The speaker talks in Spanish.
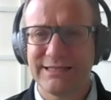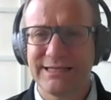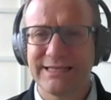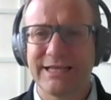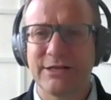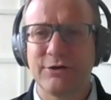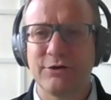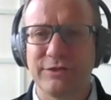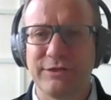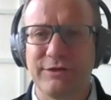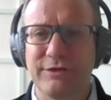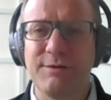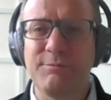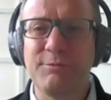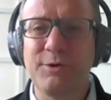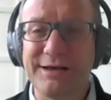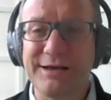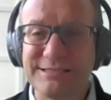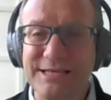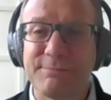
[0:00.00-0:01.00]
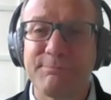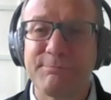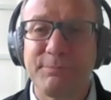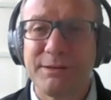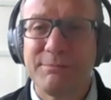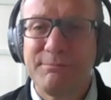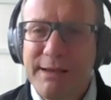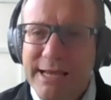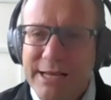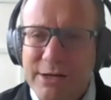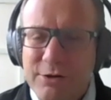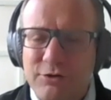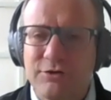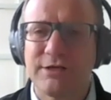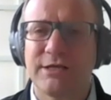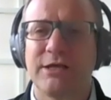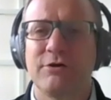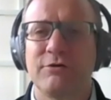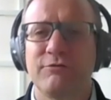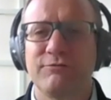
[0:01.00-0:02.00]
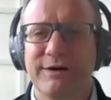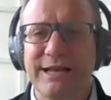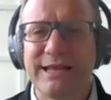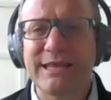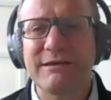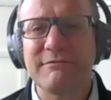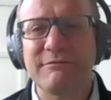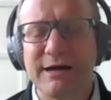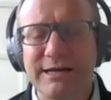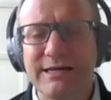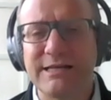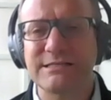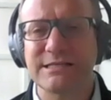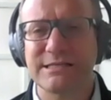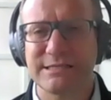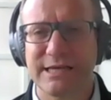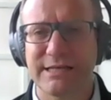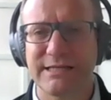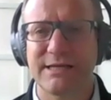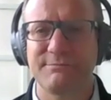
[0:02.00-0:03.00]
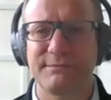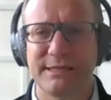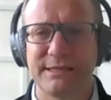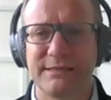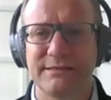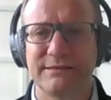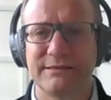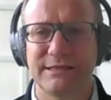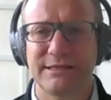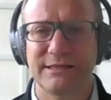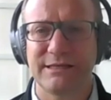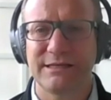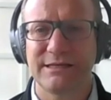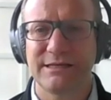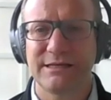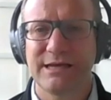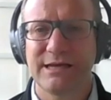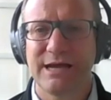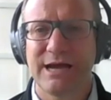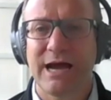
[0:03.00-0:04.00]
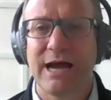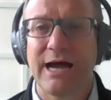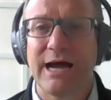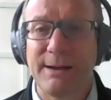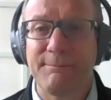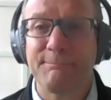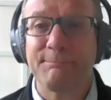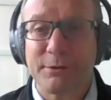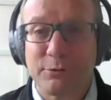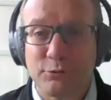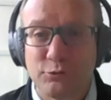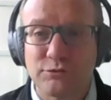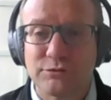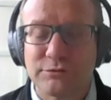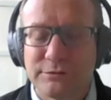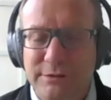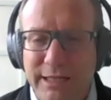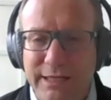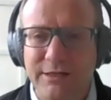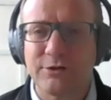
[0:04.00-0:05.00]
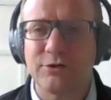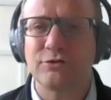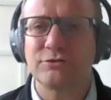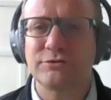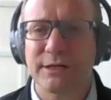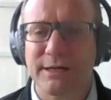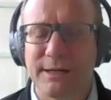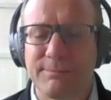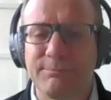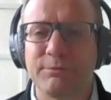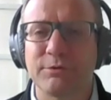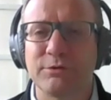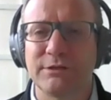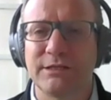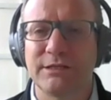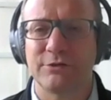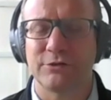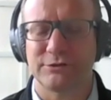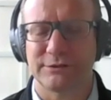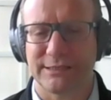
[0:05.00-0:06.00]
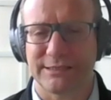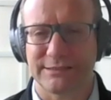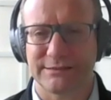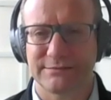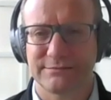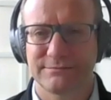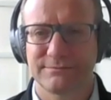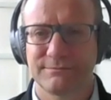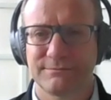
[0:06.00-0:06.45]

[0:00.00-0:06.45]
que nos debemos hacer primero y que nos van a llevar necesariamente a preguntarnos y responder otras?